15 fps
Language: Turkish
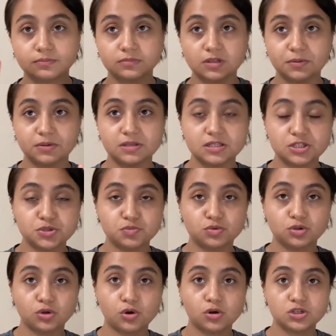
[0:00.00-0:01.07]
Tabii ki siz
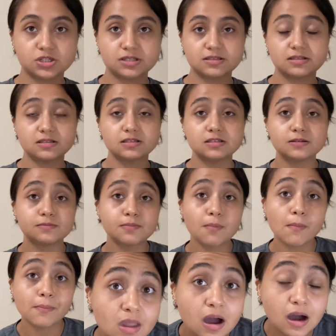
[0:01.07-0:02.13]
burada göreceksiniz.
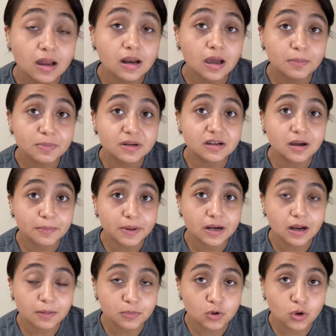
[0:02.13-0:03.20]
Hala bir
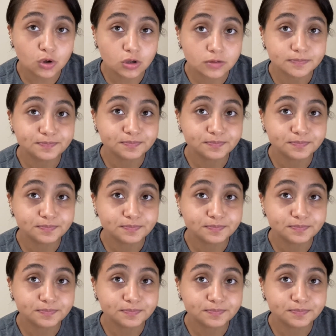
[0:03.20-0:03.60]
kameram yok.